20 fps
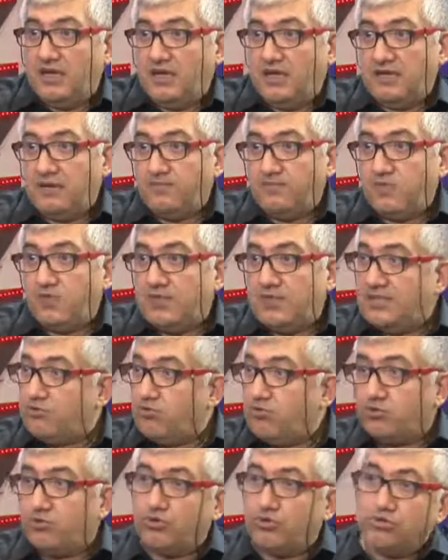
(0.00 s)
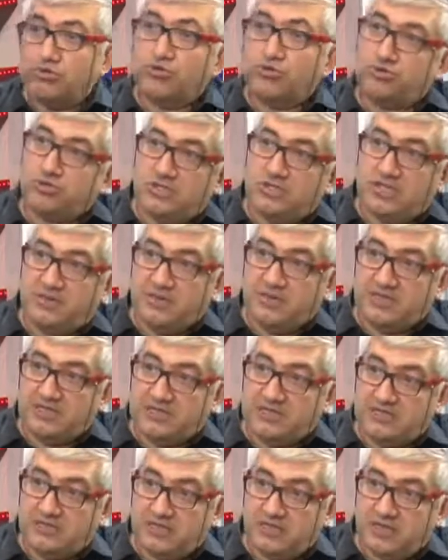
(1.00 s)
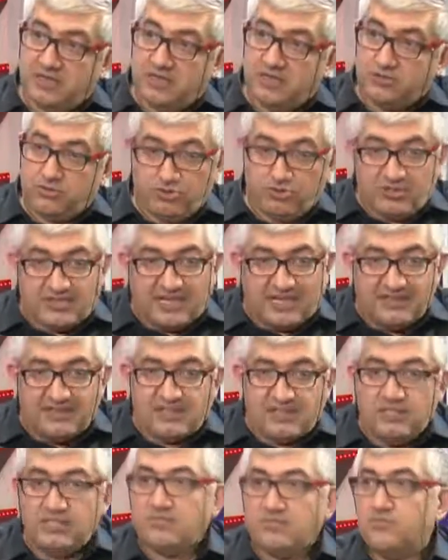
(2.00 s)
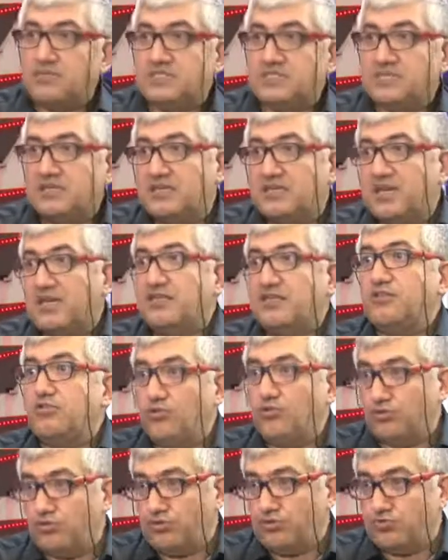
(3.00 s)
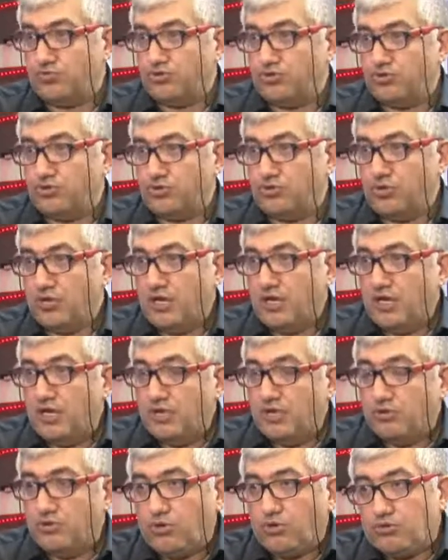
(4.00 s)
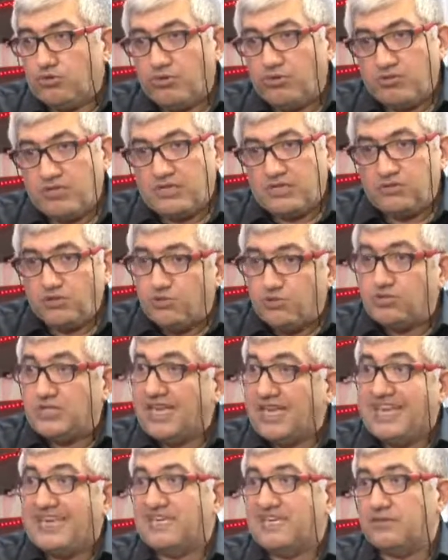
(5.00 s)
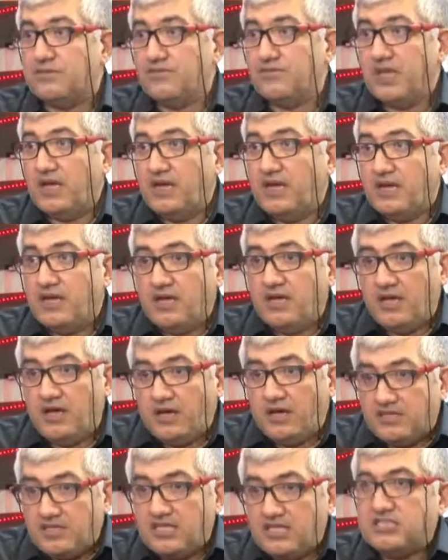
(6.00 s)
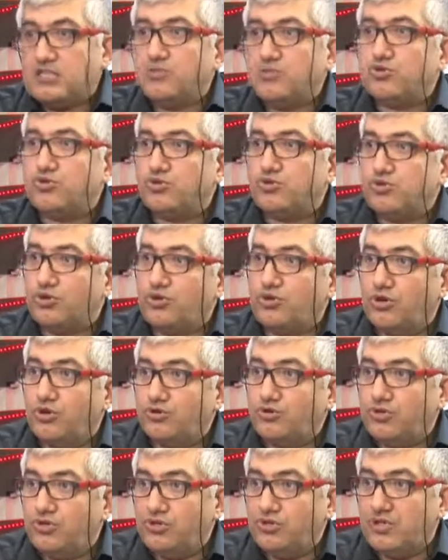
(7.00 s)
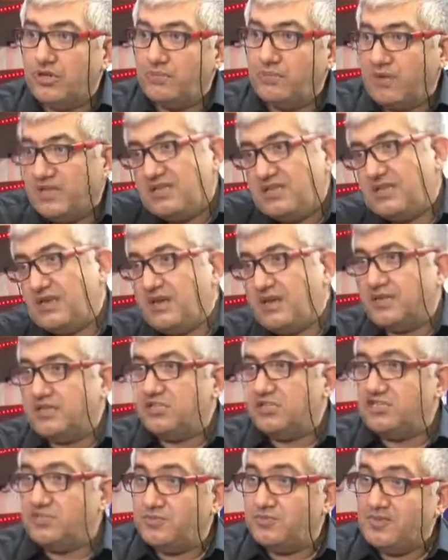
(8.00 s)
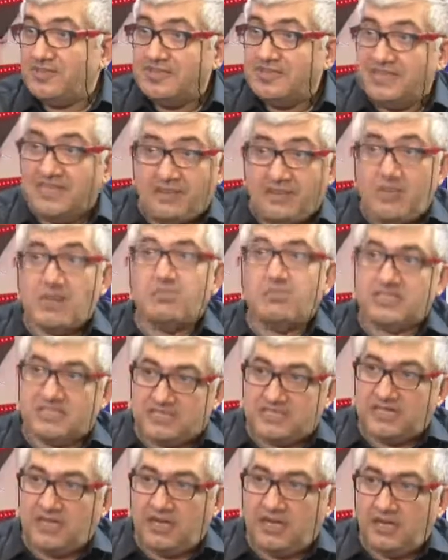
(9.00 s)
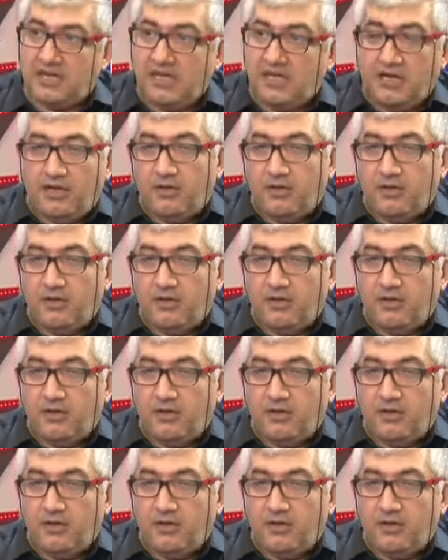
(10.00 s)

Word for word: hani ne doktoru suçlayabilirsin? Çünkü kendin gitmişsin, kendin götürmüşsün. Doktor da sonuçta hekim. Ateşli bir çocuk gördüğünde bana ne kardeşim dememişse,